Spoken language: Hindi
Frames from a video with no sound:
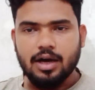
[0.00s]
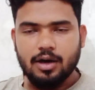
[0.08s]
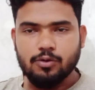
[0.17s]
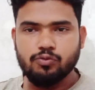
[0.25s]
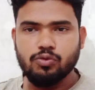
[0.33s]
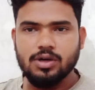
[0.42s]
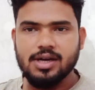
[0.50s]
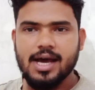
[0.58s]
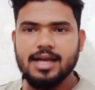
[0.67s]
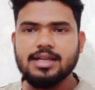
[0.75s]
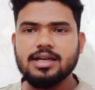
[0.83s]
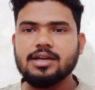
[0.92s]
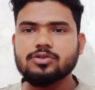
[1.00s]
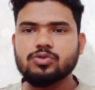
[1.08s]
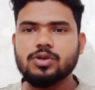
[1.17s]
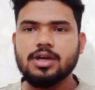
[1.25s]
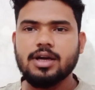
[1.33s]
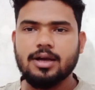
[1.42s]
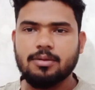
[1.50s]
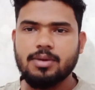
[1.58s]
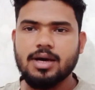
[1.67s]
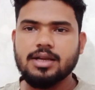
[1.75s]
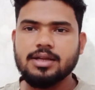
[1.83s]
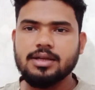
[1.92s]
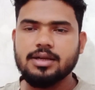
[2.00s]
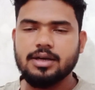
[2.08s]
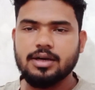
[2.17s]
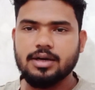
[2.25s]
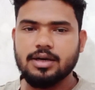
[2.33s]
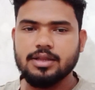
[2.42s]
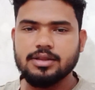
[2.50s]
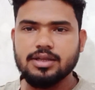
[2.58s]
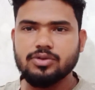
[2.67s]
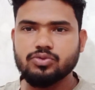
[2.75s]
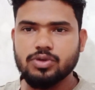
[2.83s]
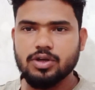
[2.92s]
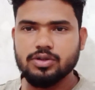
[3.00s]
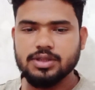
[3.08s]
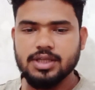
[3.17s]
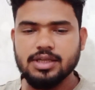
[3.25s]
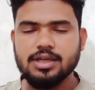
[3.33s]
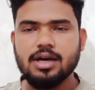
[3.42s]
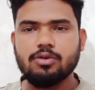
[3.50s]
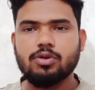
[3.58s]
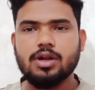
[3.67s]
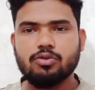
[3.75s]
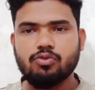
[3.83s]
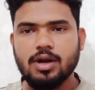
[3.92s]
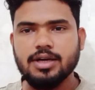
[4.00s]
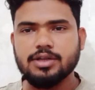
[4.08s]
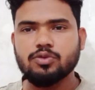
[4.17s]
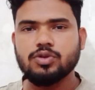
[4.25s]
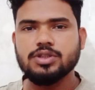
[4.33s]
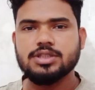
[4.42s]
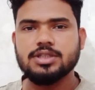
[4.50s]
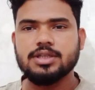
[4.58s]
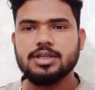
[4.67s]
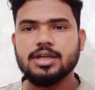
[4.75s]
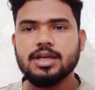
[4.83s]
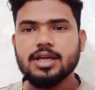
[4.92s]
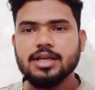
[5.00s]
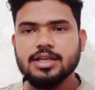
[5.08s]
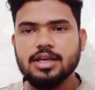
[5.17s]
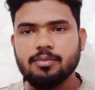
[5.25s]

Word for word: और वो लाने का जो है हमारे अंदर जो है तरीका होना क्वालिटी होनी चाहिए कि